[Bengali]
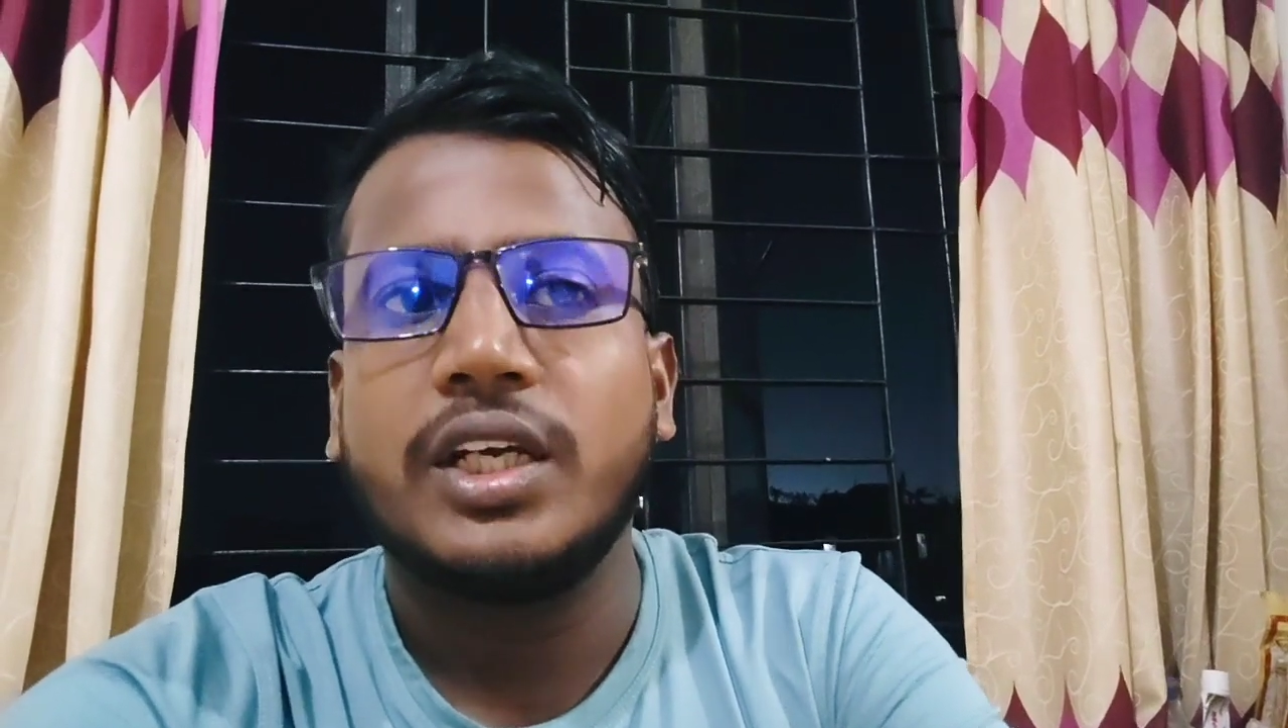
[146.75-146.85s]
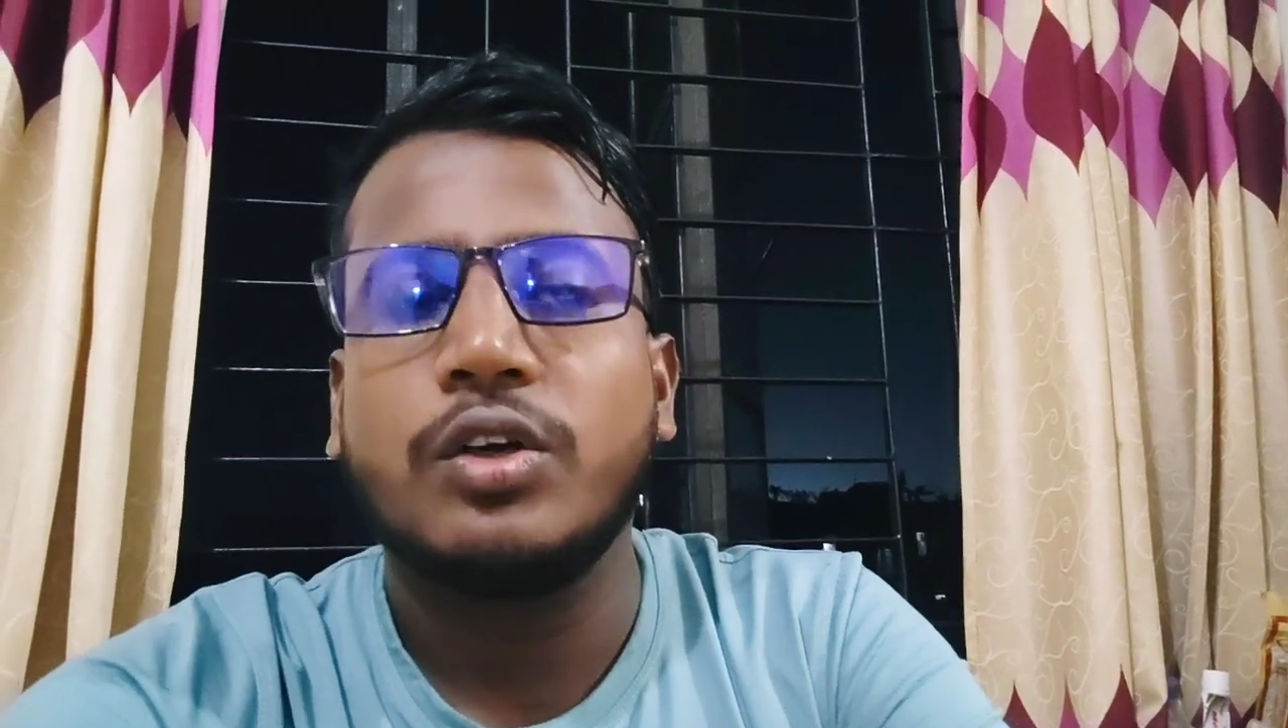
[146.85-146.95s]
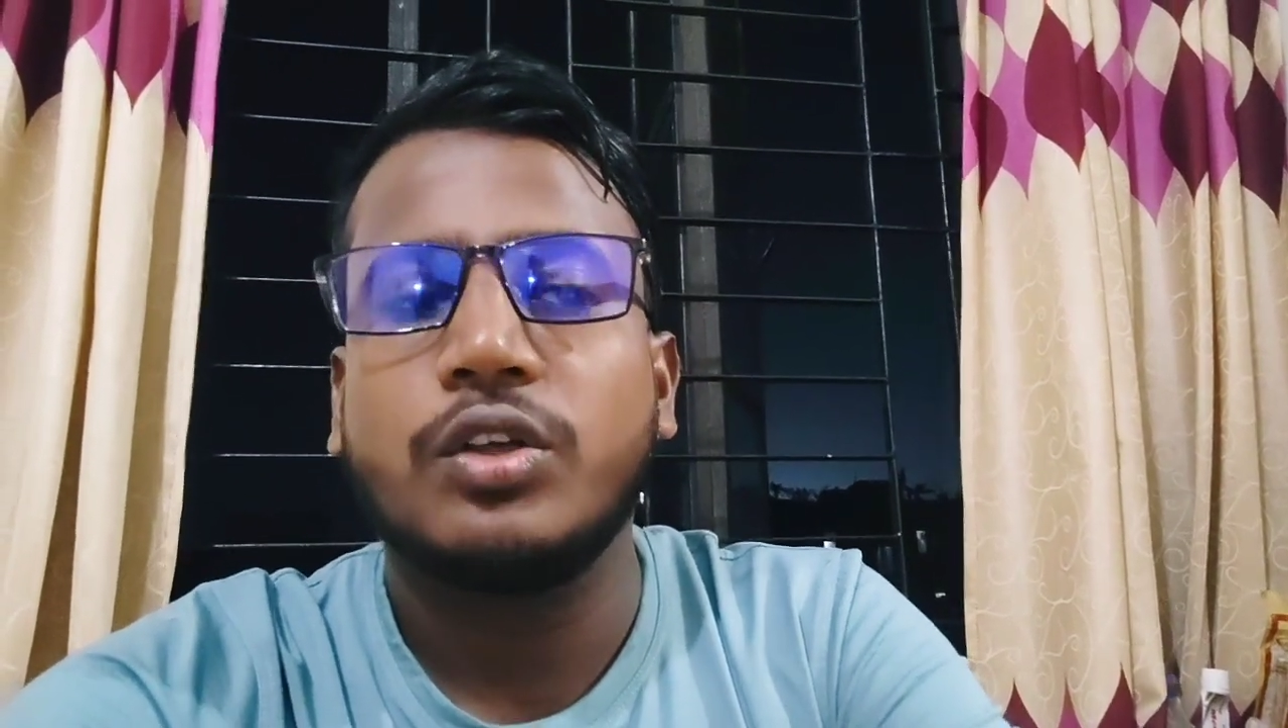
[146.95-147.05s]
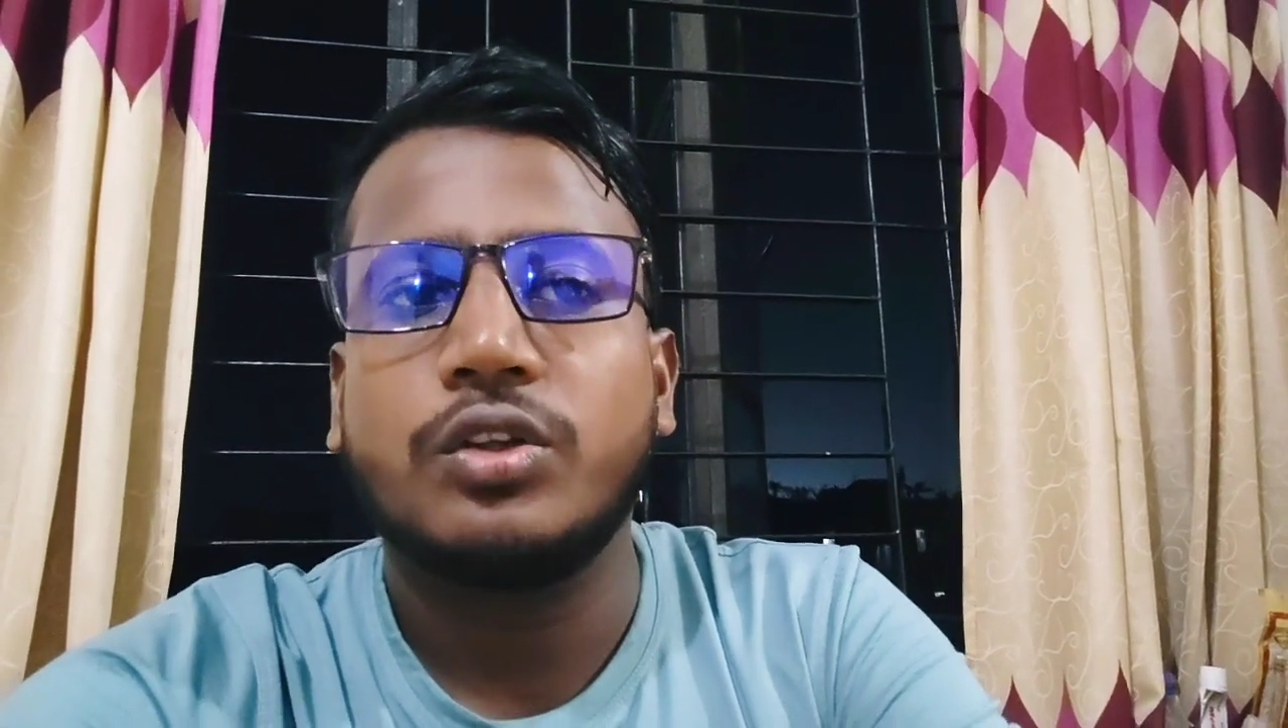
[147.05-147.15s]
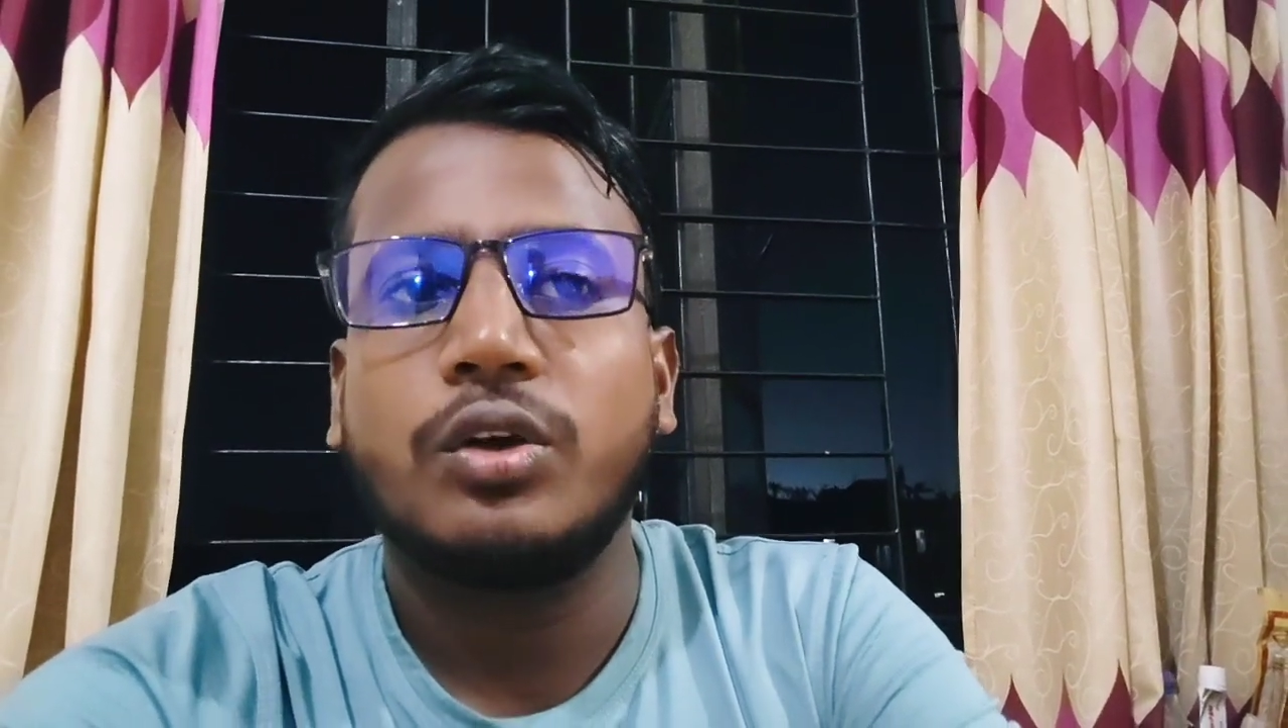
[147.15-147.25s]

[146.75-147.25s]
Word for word: গত